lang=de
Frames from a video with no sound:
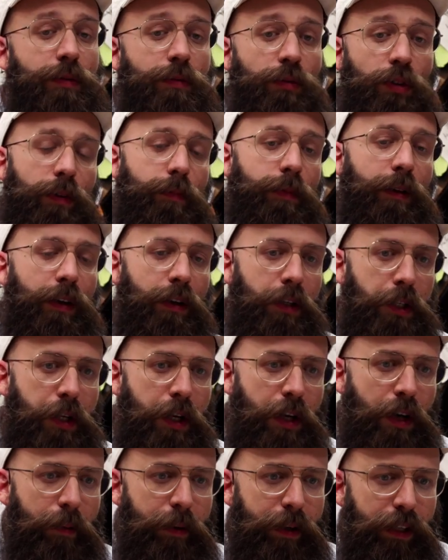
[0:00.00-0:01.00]
zum Glück äh,
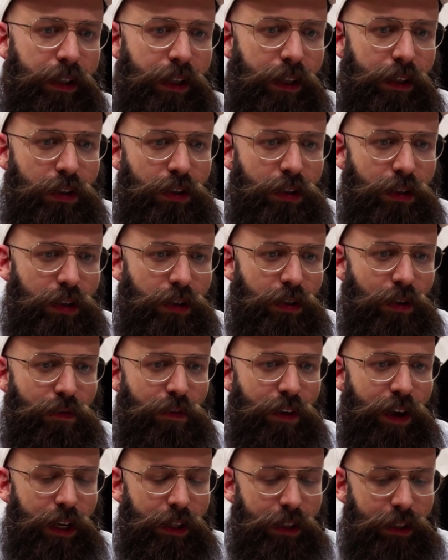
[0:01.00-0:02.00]
habe ich den Schnitt schon
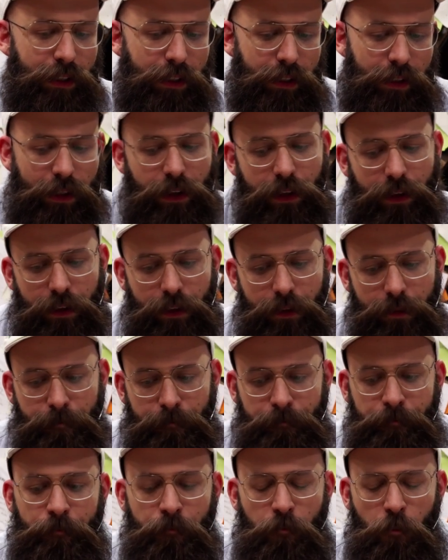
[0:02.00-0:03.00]
fertig
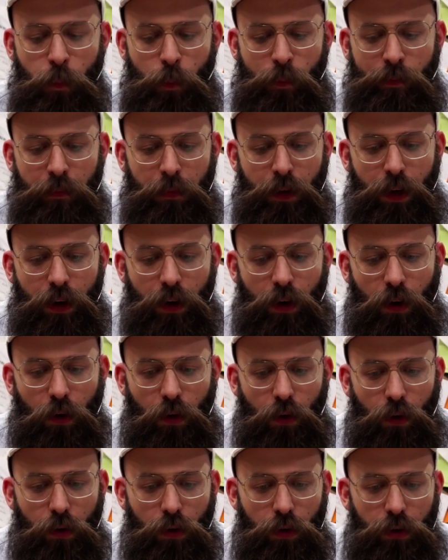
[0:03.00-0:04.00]
ähm,
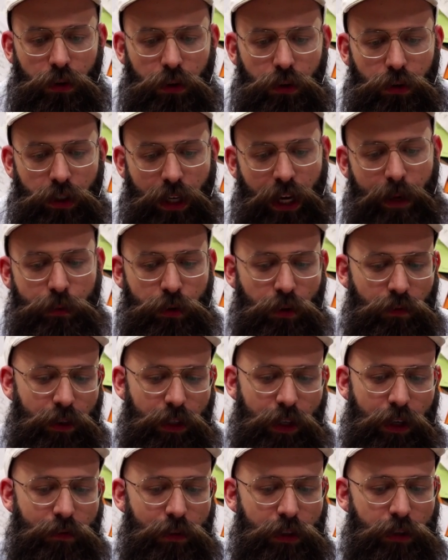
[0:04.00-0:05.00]
und schreibe schon
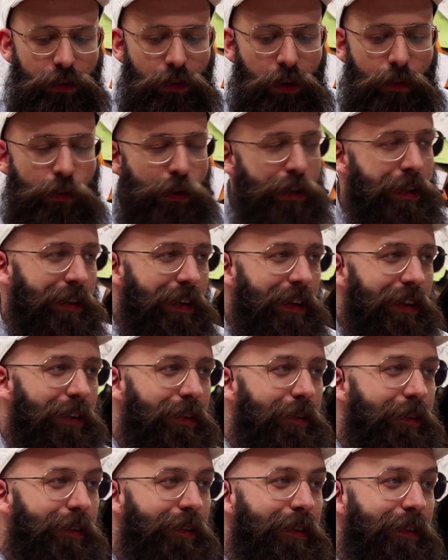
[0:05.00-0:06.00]
wieder an was Neuem. Das geht
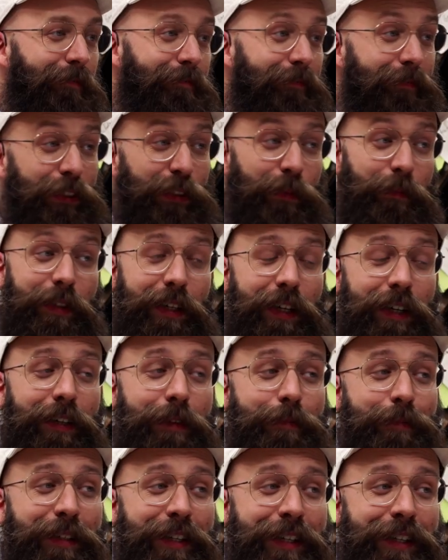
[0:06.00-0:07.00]
auch zum Teil
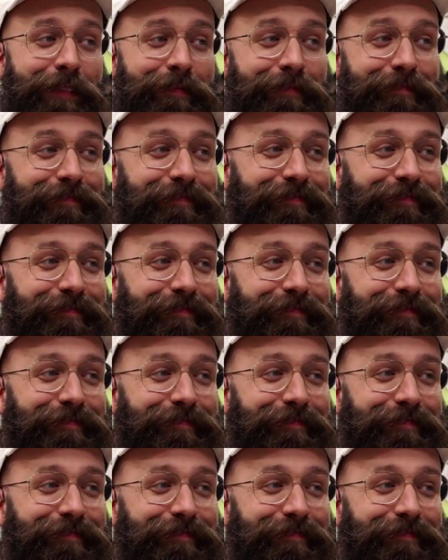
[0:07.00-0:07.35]
am See.